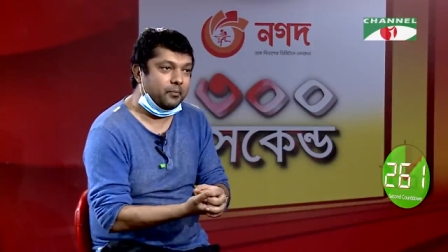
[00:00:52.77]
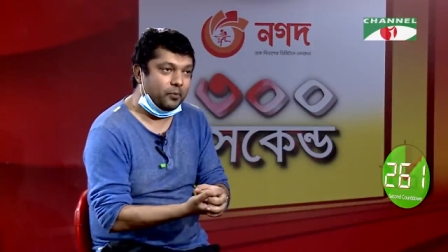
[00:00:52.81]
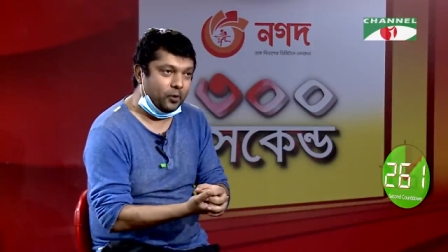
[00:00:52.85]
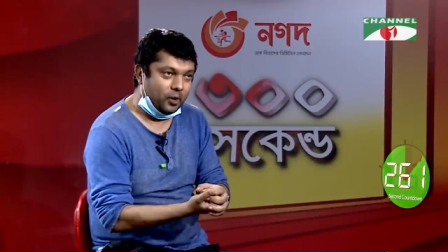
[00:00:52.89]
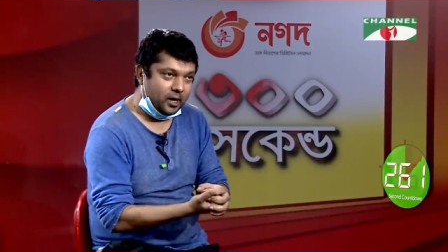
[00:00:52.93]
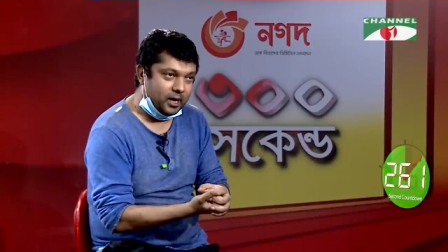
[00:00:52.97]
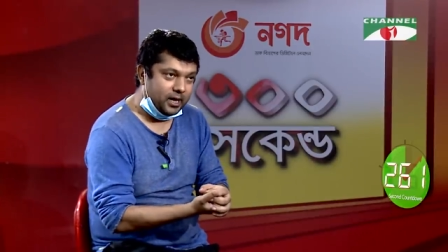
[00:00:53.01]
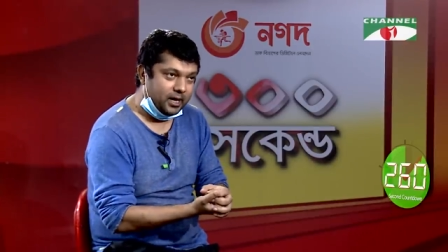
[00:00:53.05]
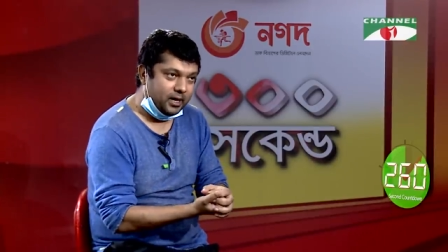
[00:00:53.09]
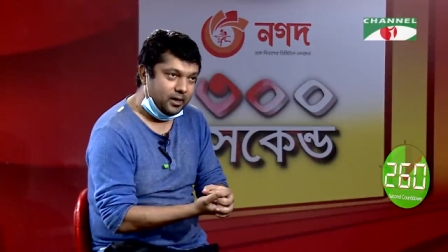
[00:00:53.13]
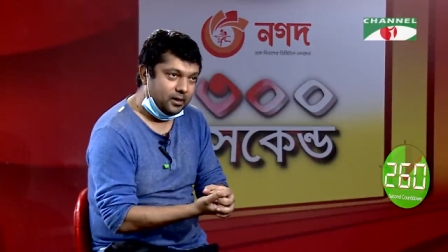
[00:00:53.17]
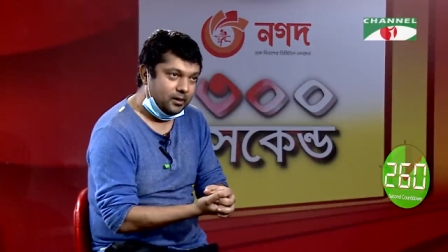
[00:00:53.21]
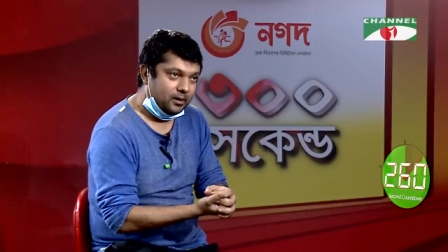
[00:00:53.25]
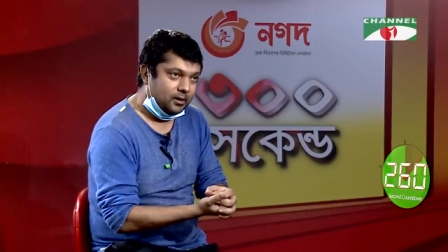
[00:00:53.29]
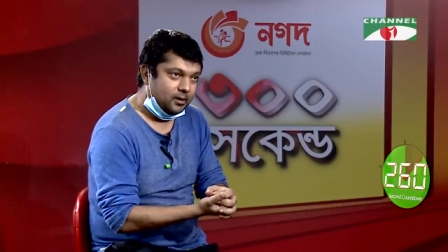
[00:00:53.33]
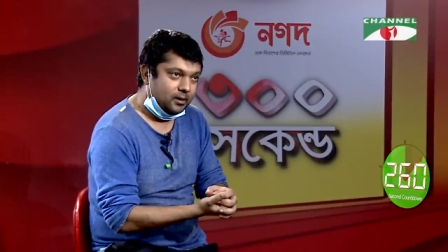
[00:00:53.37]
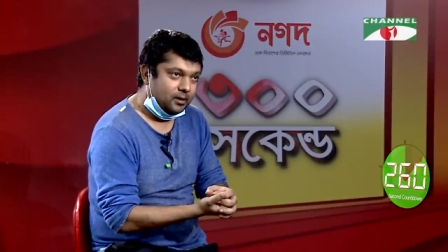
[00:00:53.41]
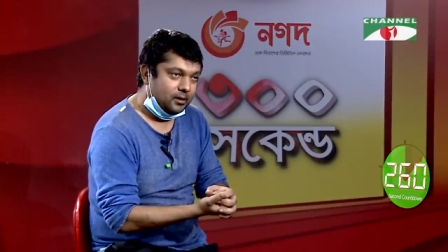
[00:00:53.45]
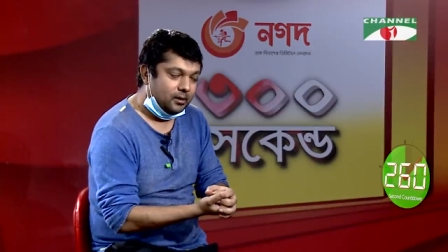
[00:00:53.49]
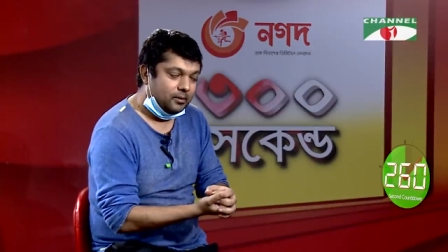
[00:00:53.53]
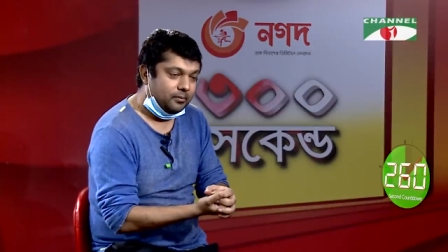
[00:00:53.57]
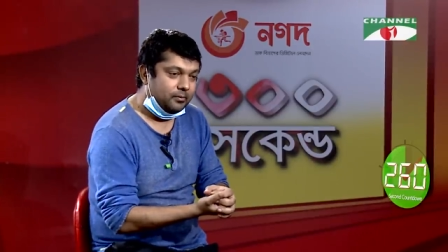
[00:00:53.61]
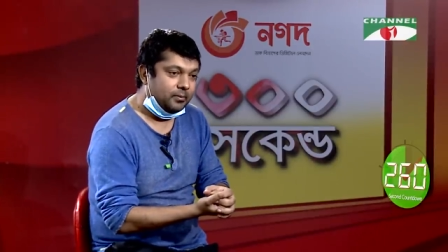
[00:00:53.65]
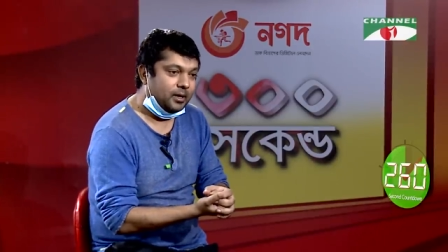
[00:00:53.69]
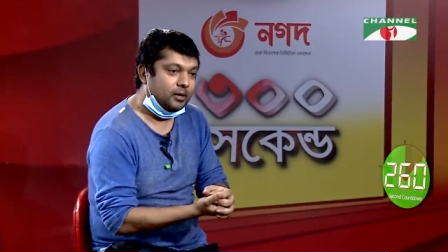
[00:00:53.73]
বলে
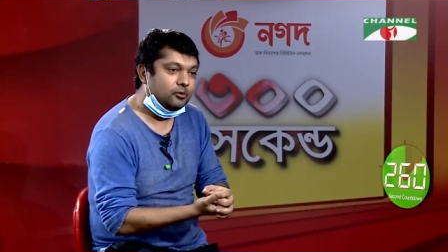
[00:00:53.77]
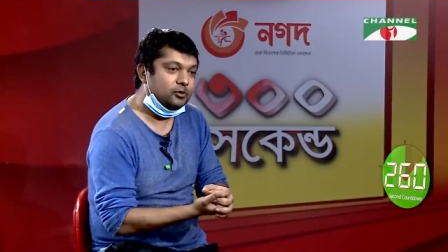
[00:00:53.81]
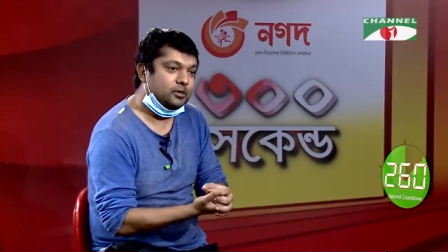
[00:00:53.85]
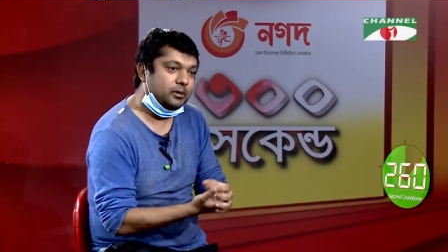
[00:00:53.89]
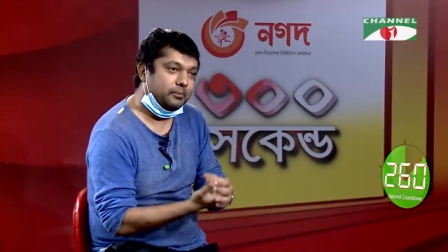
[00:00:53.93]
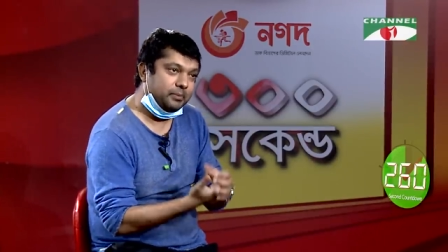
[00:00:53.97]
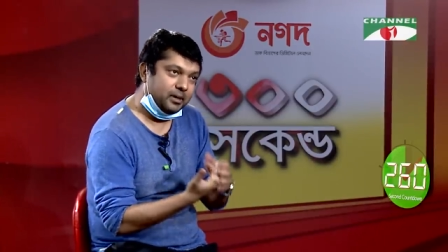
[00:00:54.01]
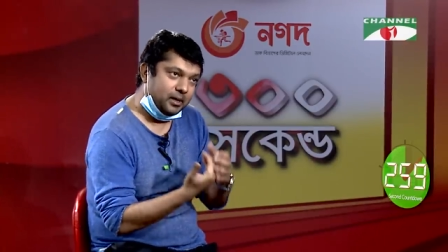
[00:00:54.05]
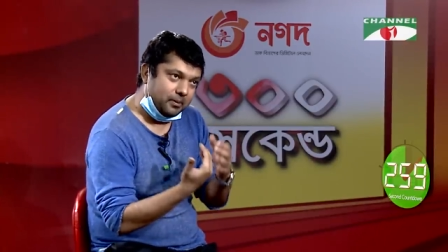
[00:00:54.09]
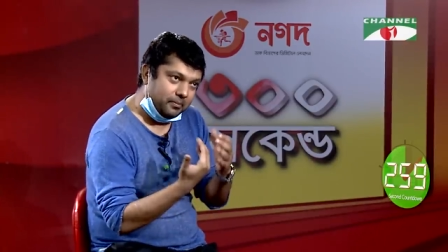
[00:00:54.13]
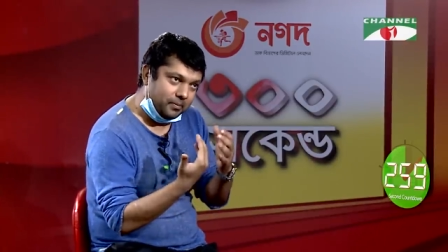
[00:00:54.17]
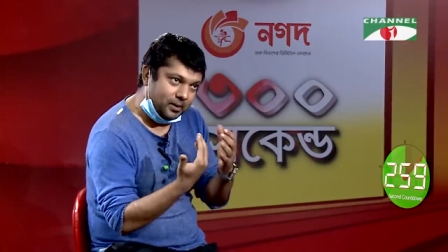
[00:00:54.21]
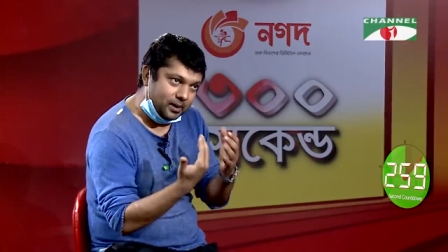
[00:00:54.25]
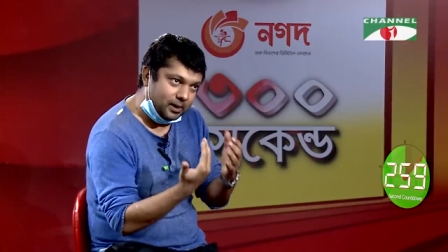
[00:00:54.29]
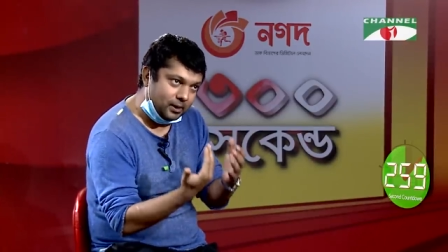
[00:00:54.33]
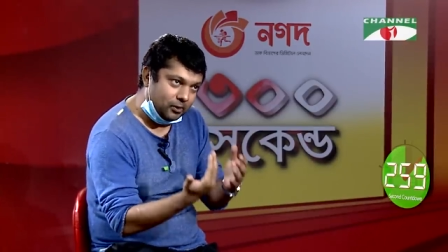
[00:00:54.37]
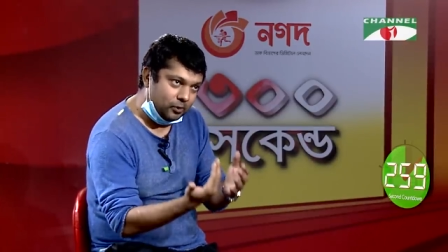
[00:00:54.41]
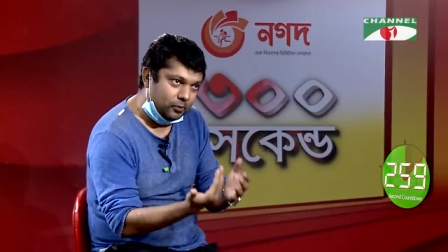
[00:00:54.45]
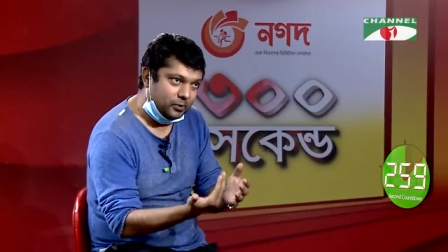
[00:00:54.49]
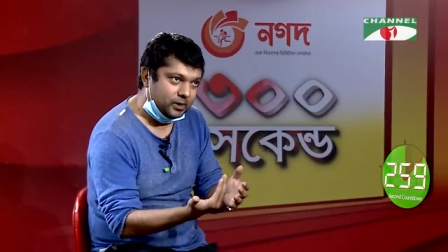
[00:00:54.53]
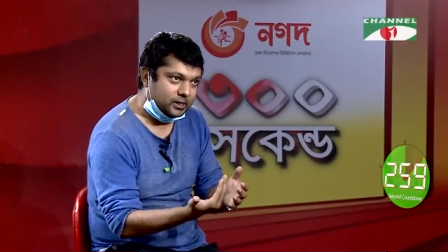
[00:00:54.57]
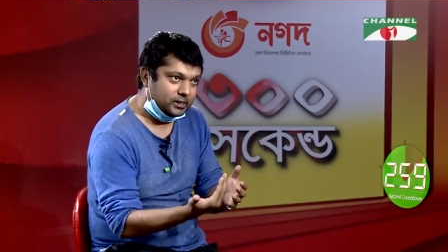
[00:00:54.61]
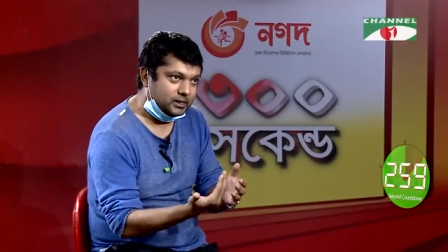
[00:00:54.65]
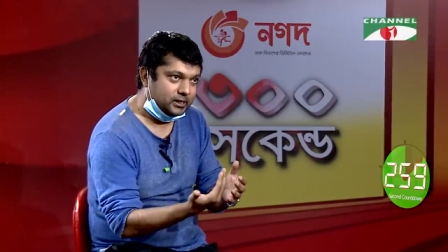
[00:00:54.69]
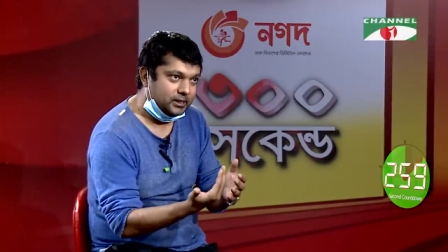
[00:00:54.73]
মানুষ আপনাকে
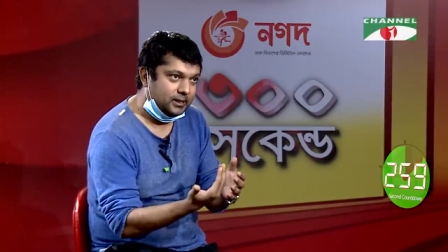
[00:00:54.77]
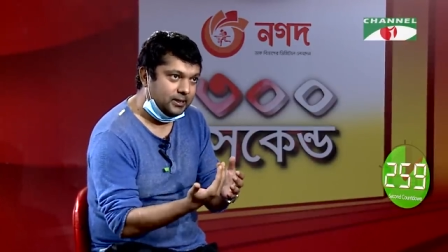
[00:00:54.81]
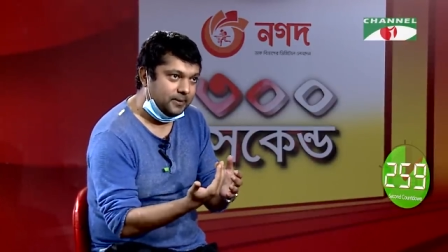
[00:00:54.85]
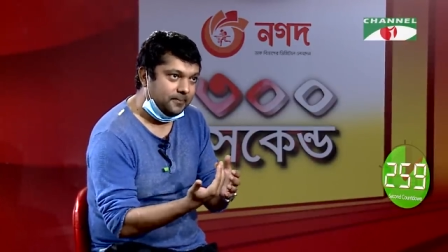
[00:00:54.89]
ভালোবাসে